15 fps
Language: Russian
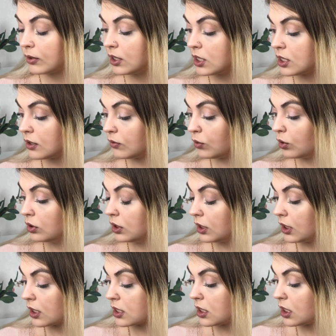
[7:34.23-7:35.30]
И сегодня
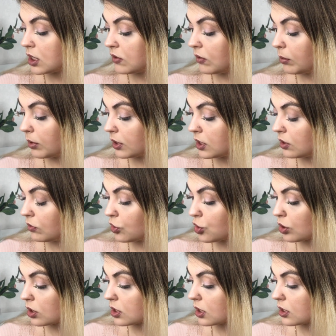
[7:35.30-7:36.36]
я, кстати, вам хотела
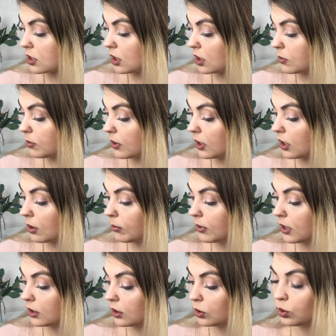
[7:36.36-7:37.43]
еще рассказать про
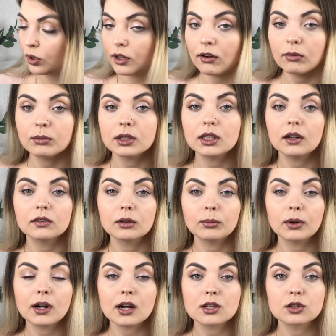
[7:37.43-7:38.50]
аромат, который я вам недавно
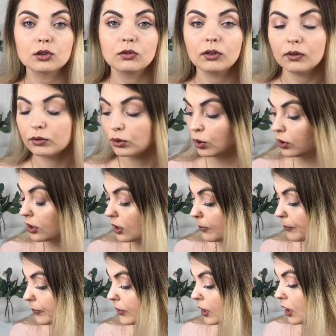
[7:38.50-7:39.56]
показывала во влоге.